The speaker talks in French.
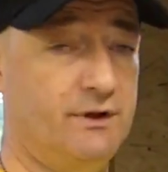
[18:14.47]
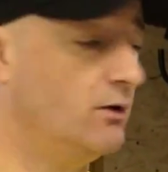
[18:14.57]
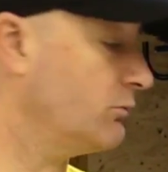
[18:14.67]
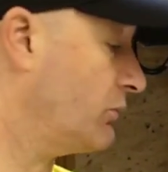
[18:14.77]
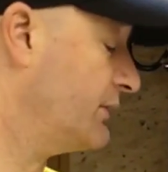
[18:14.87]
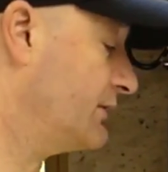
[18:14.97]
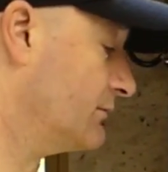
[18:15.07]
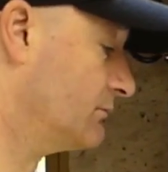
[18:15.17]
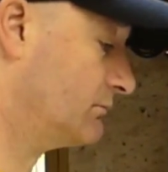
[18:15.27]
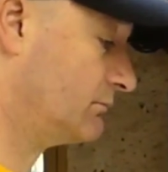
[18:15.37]
Des gants de
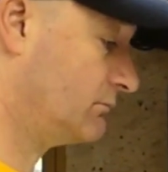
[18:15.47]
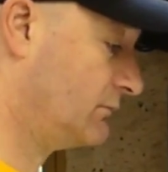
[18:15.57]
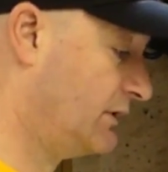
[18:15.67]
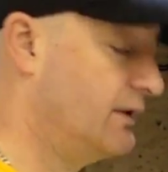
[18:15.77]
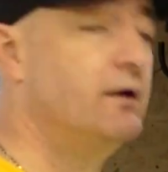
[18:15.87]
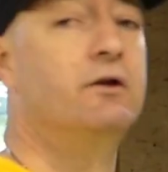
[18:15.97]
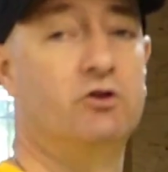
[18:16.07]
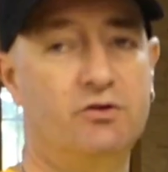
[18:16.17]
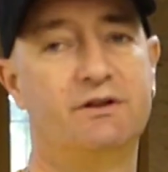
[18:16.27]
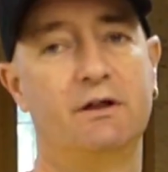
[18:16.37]
protection.
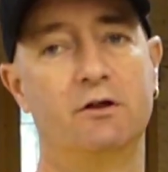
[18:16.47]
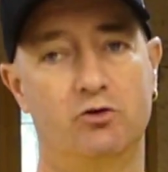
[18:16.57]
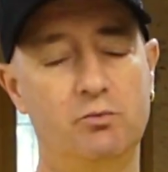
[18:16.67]
Je sais,